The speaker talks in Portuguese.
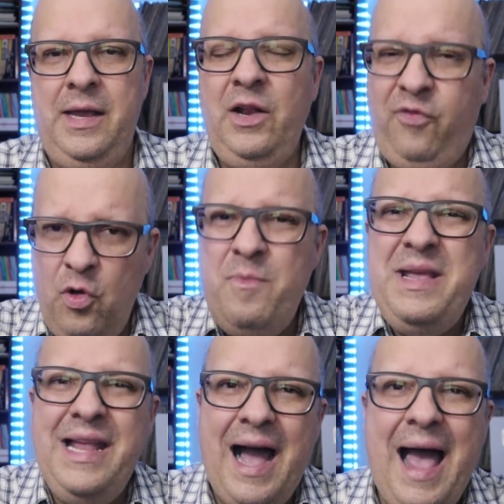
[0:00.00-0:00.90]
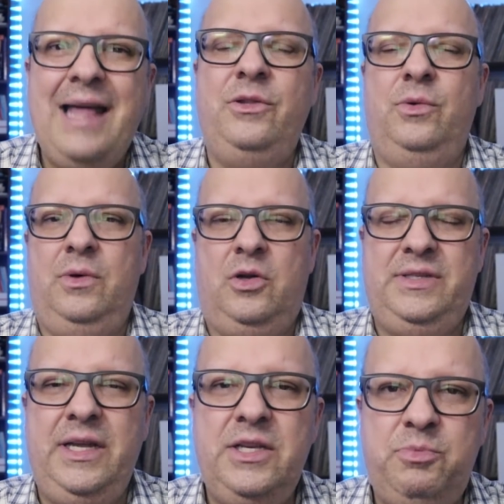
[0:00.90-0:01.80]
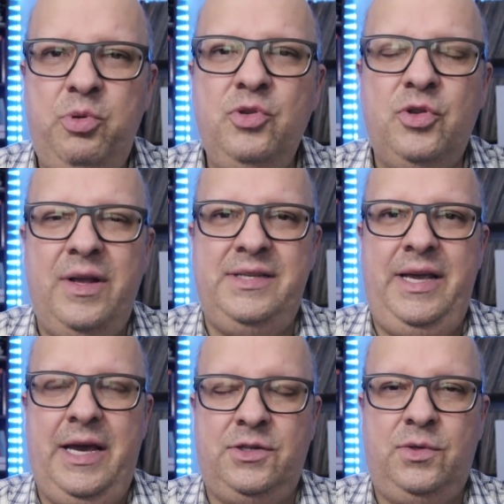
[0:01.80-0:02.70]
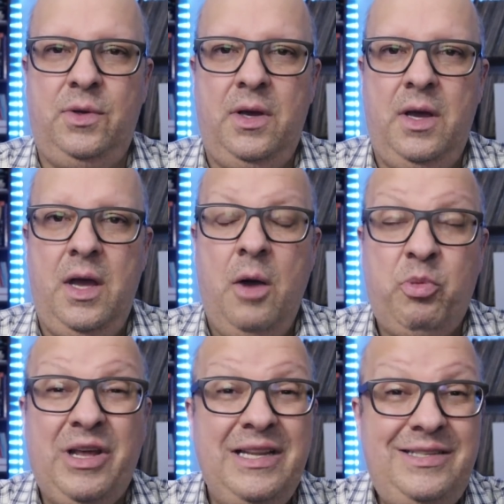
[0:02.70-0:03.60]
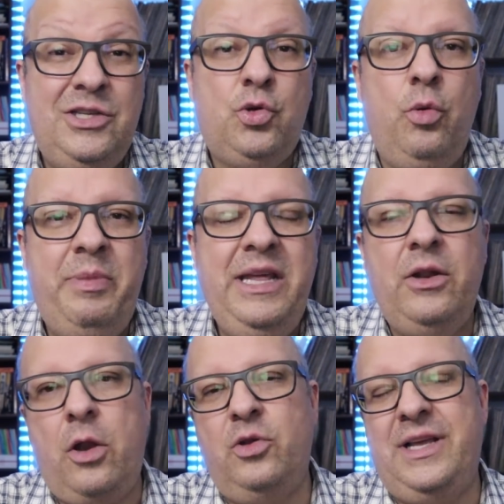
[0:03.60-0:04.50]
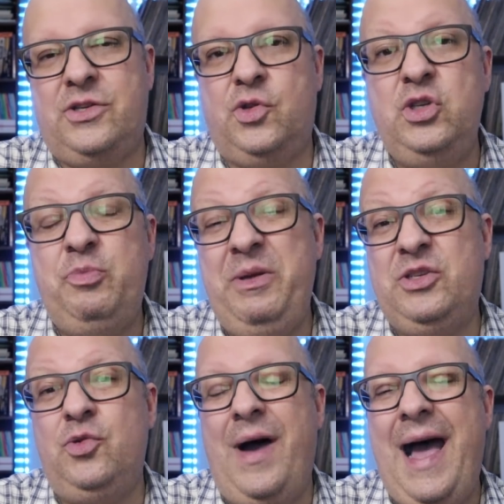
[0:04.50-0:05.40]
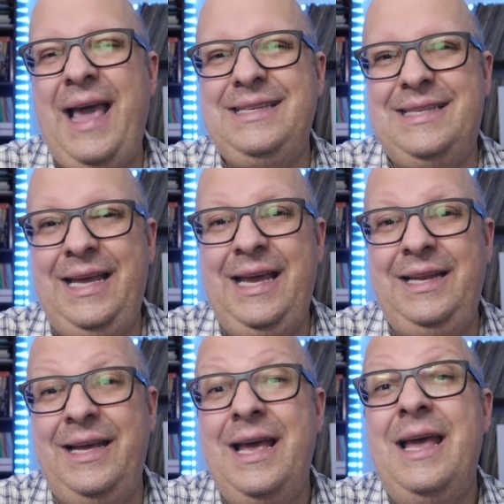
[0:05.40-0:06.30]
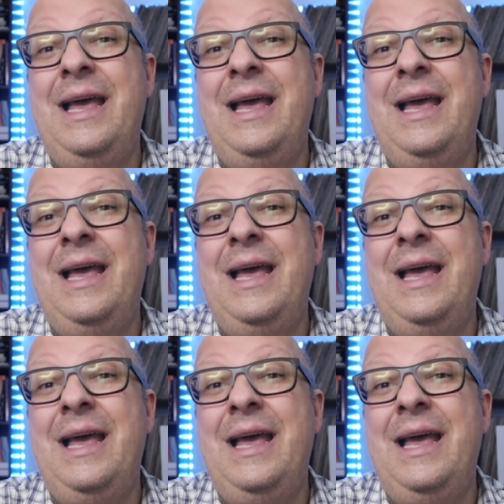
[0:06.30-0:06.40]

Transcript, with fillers: Ele foi humilhado ao ser expulso do exército, porque eles descobriram anotações pessoais dele.